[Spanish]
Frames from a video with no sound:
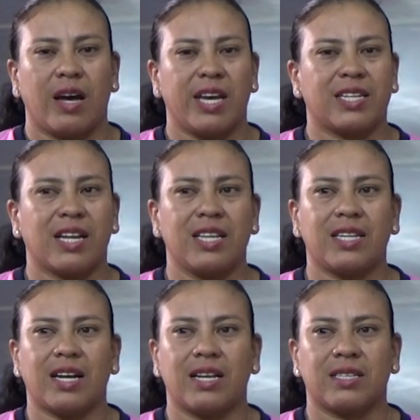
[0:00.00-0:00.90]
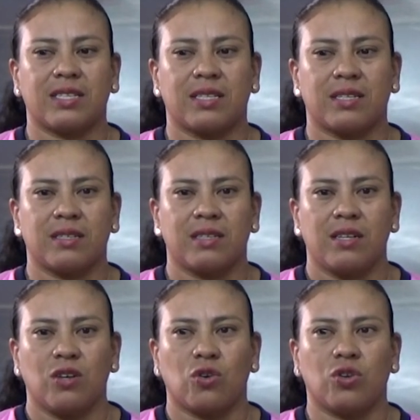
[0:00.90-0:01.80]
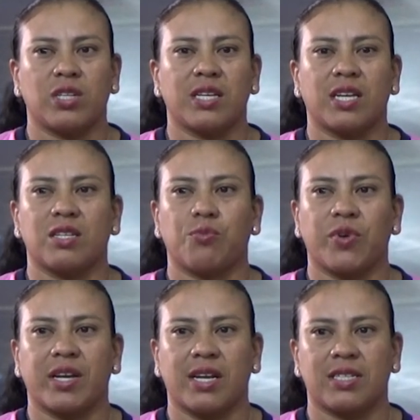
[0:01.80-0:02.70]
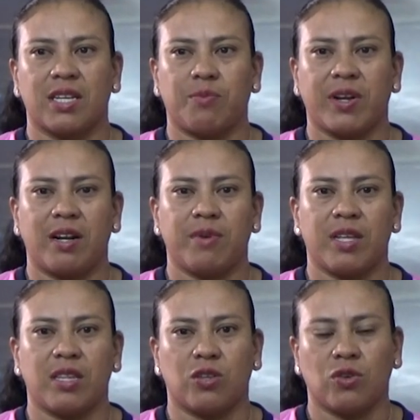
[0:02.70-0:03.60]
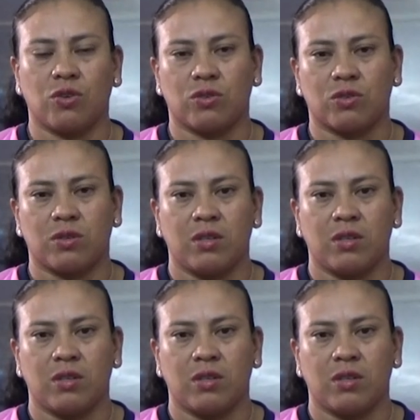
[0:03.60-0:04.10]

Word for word: Hay tantas cosas que se pueden hacer para el bien de todos.